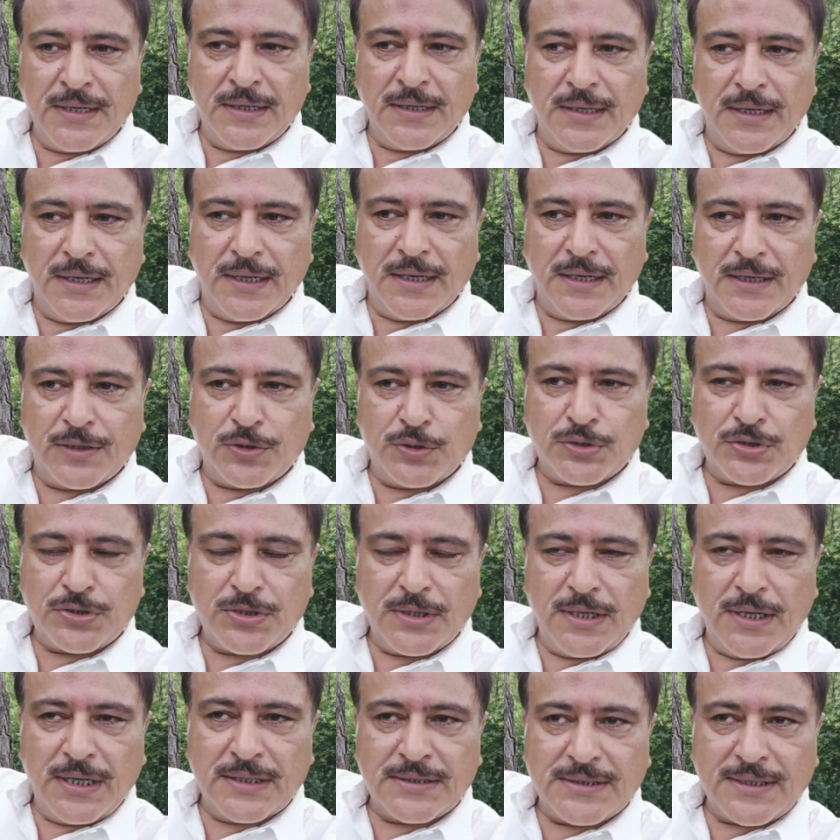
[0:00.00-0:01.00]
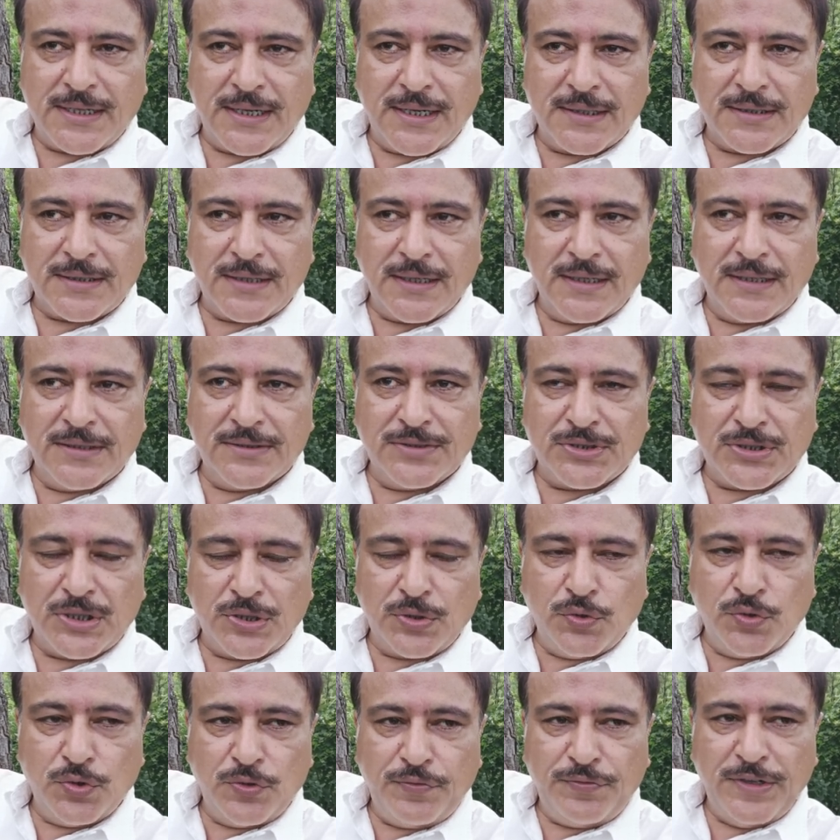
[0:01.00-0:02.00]
आ, कुछ असरात
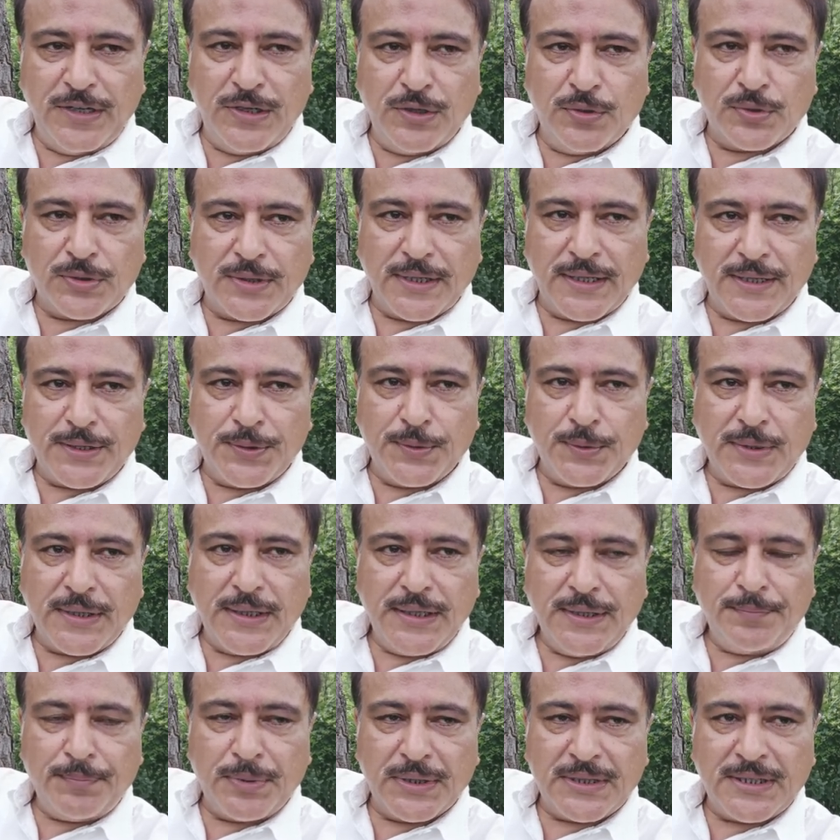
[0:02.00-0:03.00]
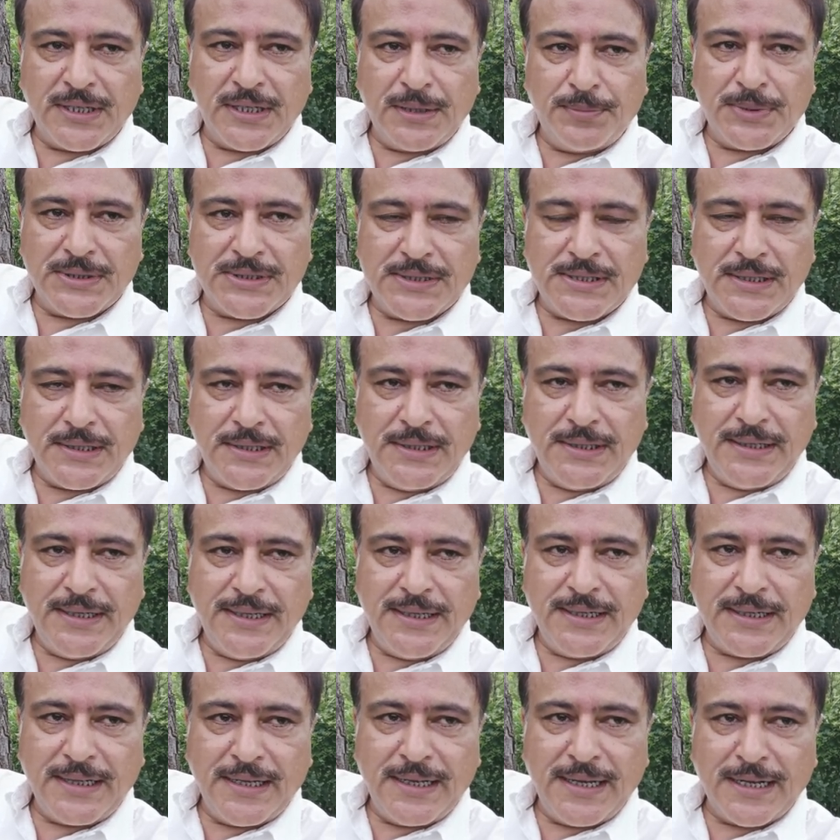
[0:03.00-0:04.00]
ज़रूर फील होते हैं क्योंकि पत्थर बेसिकली
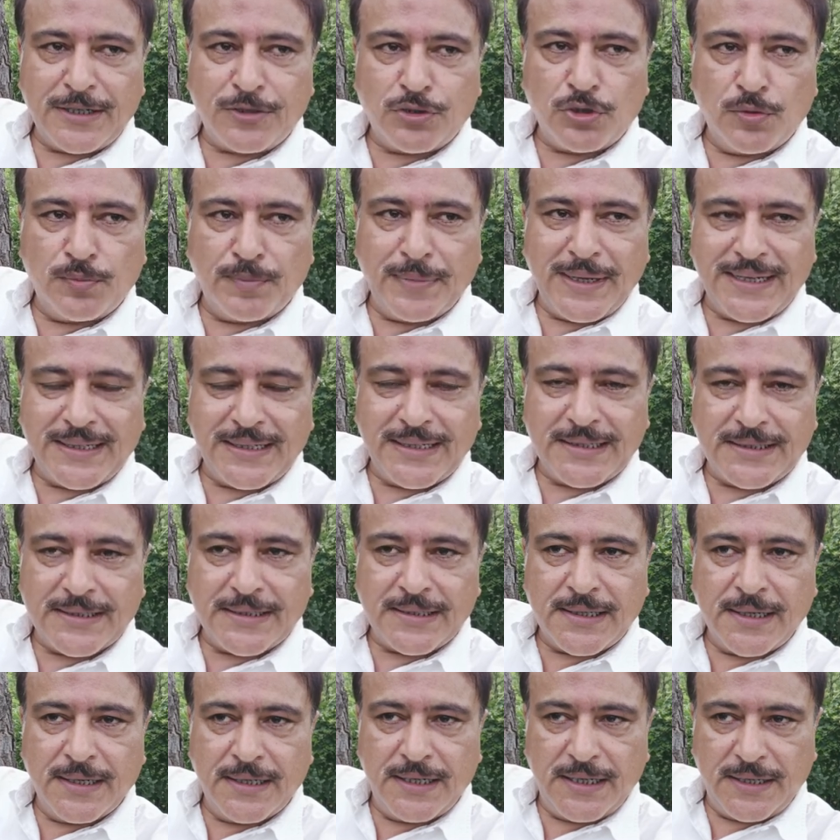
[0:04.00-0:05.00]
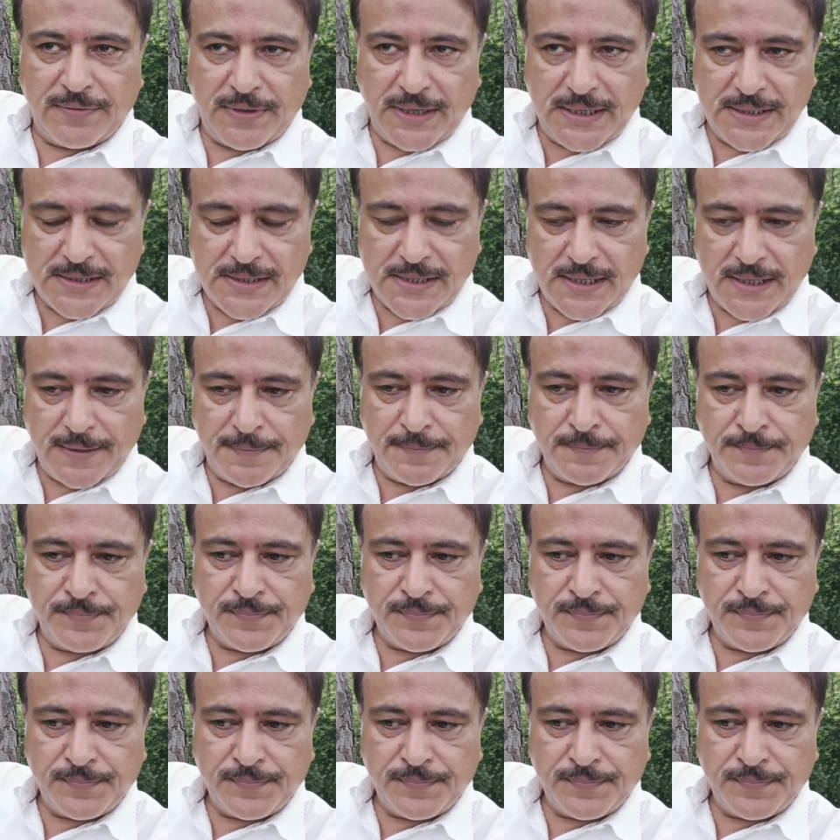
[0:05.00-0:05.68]
एक इलेक्ट्रोमैग्नेटिक डिवाइस है